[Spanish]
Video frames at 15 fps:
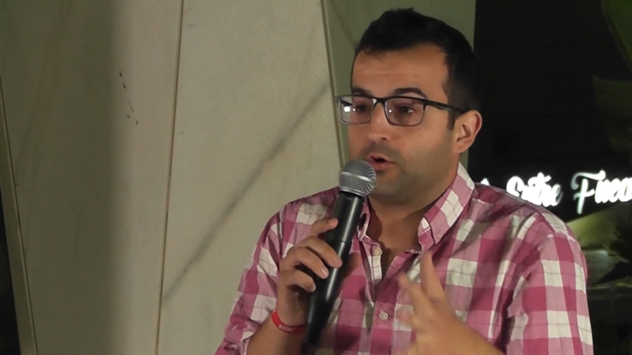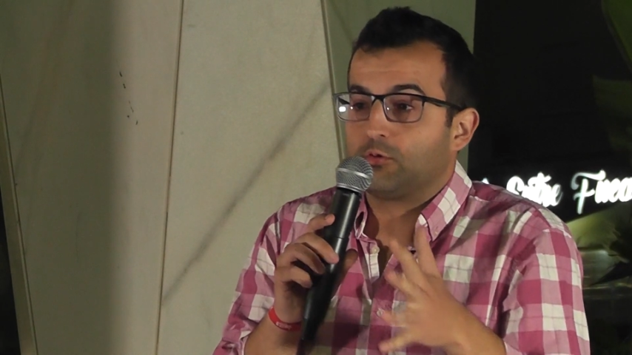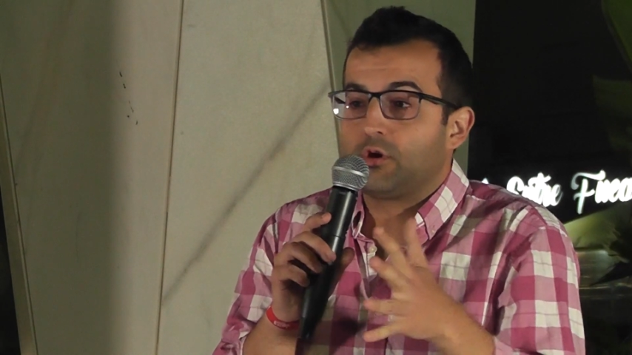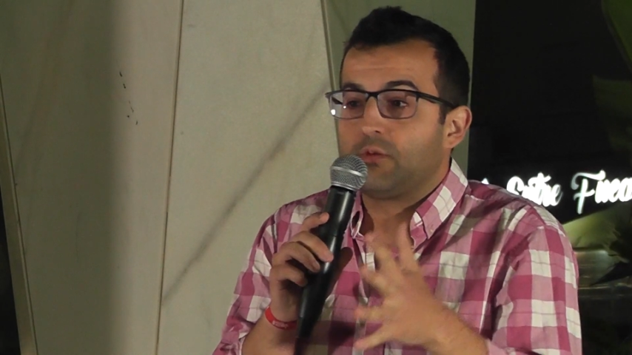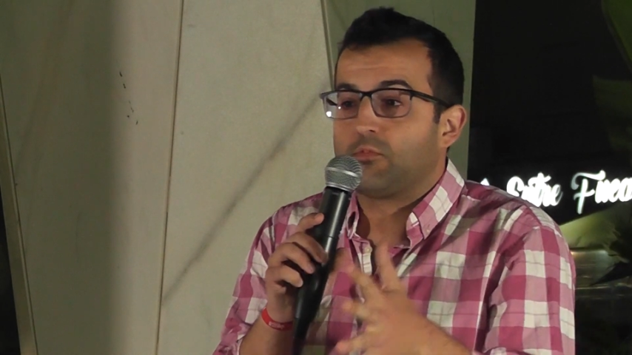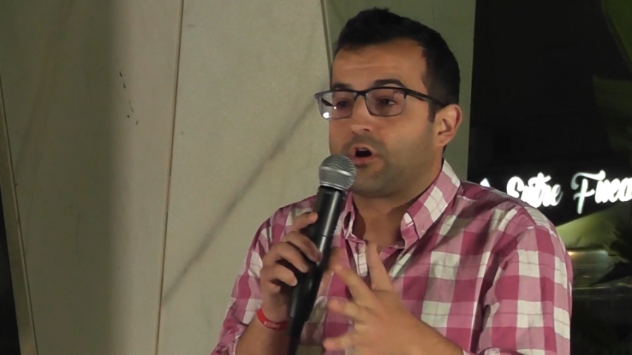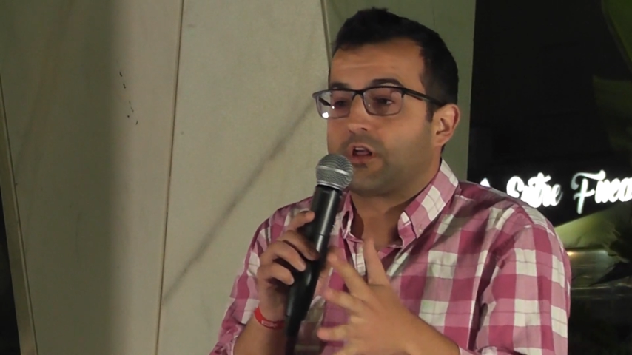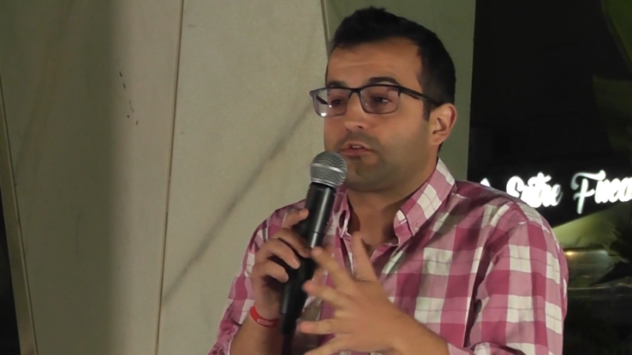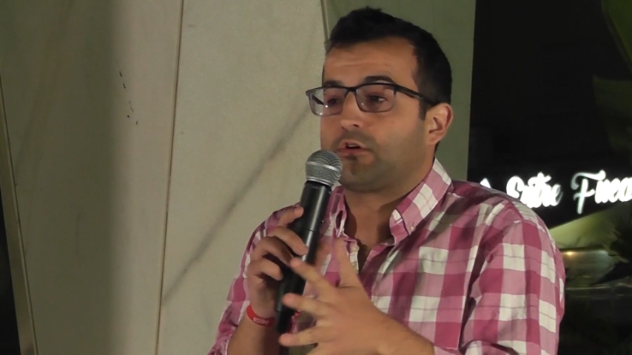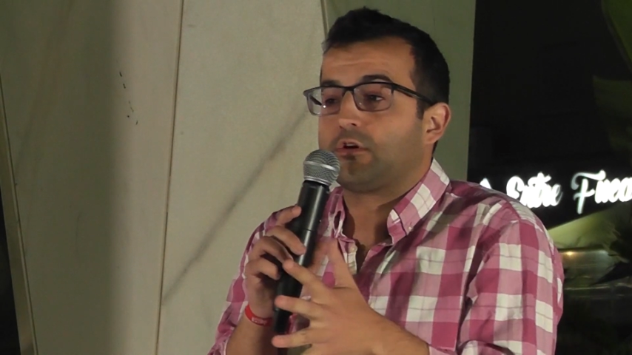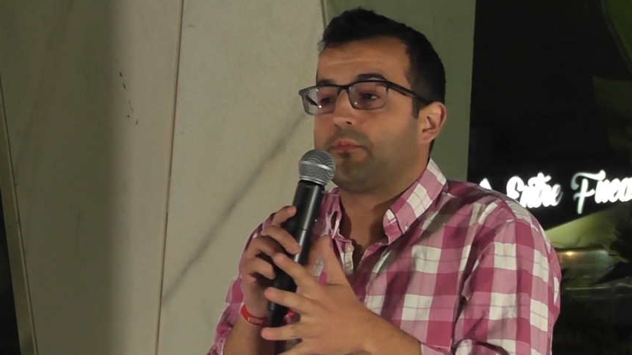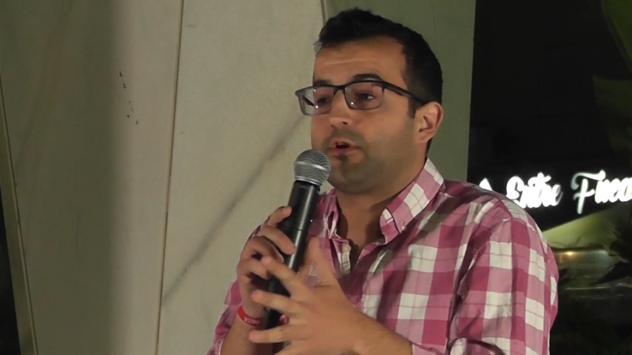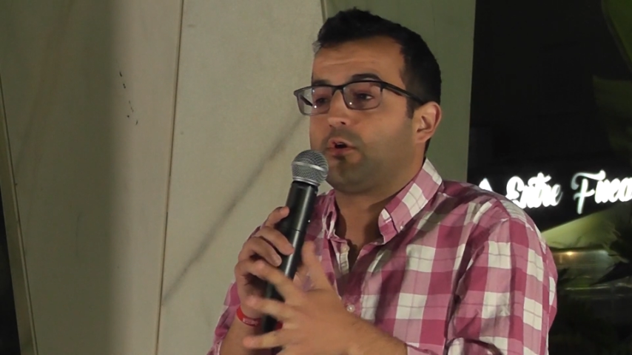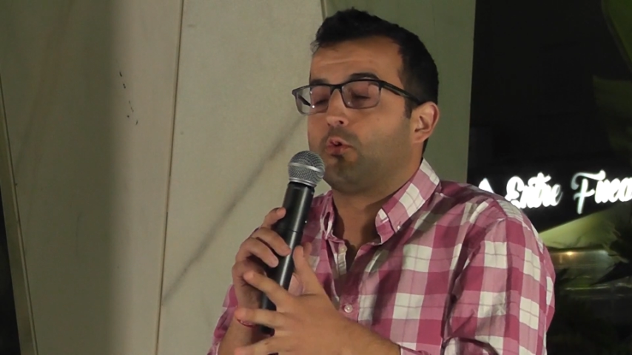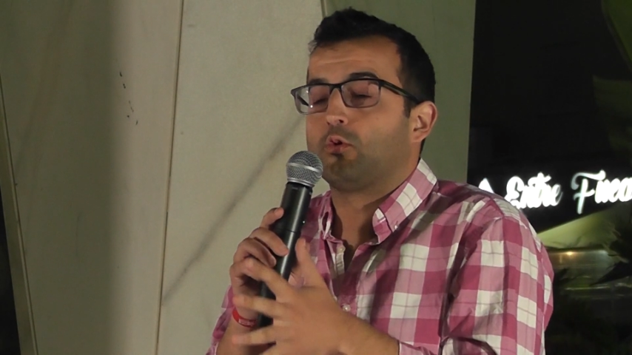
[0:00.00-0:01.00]
El turismo
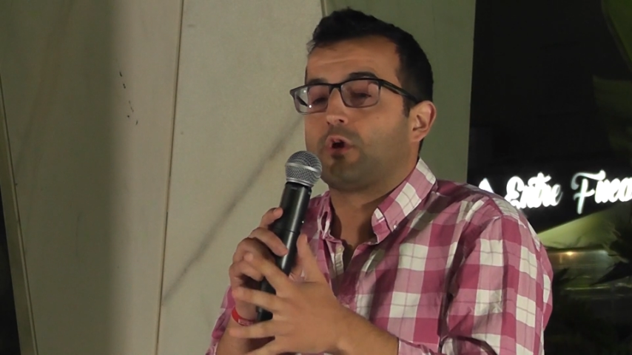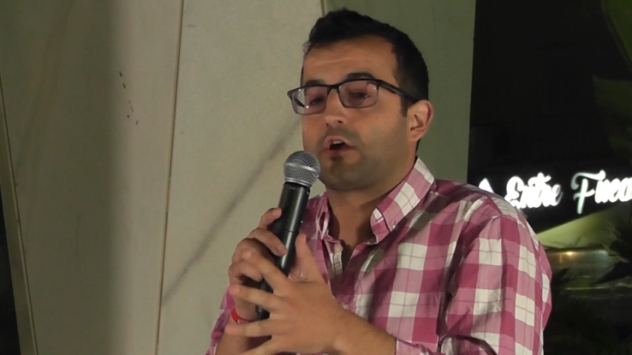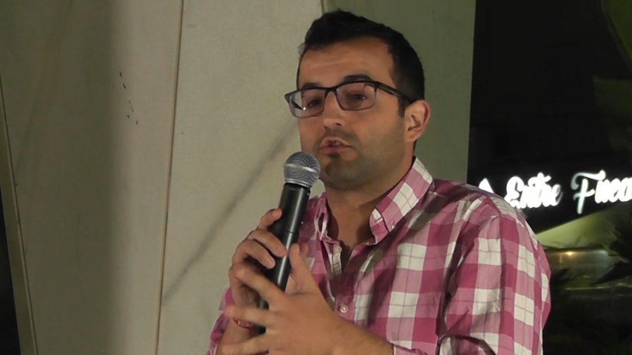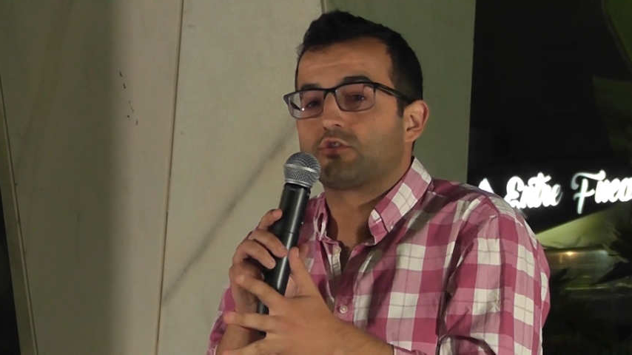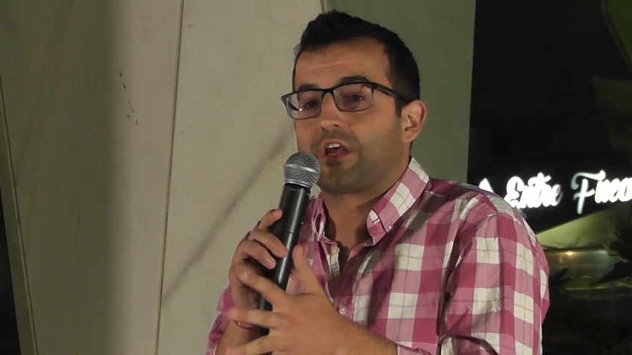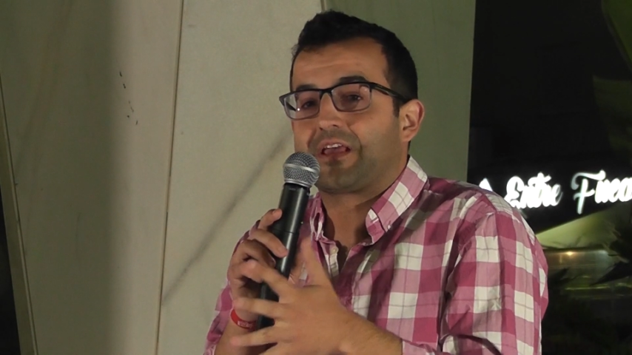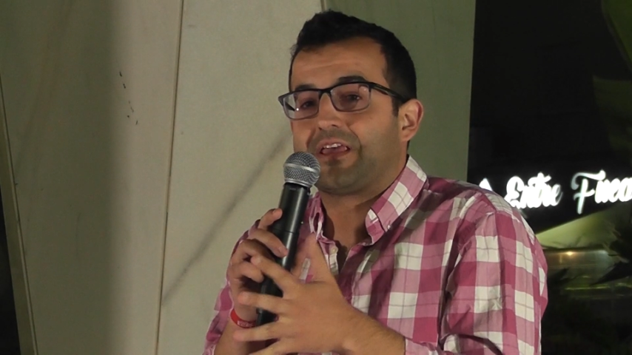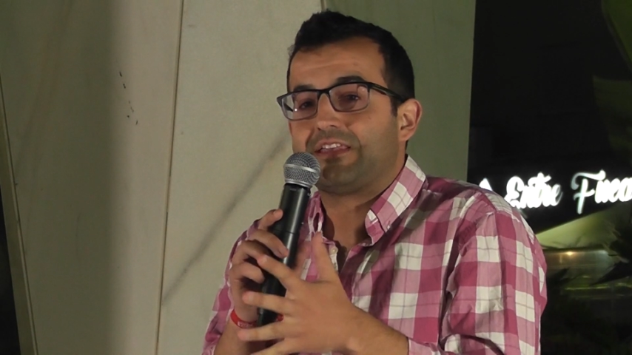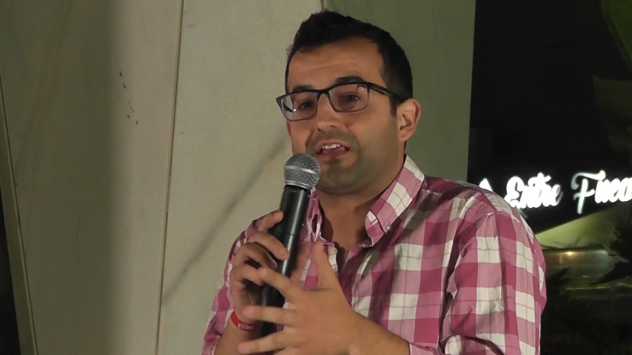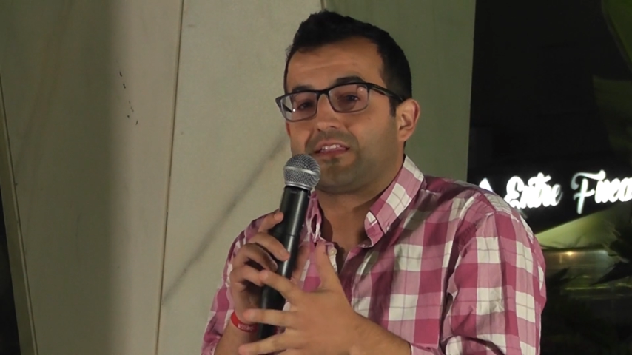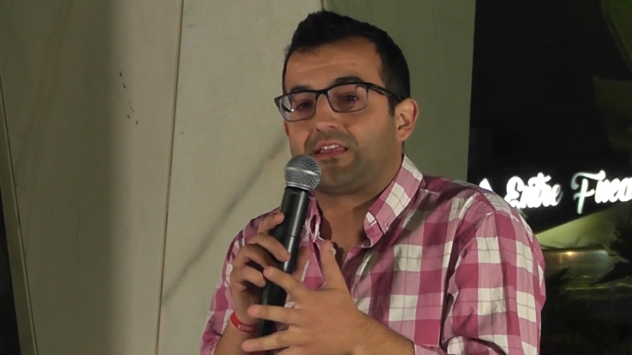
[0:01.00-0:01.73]
gastronómico es una cosa que ya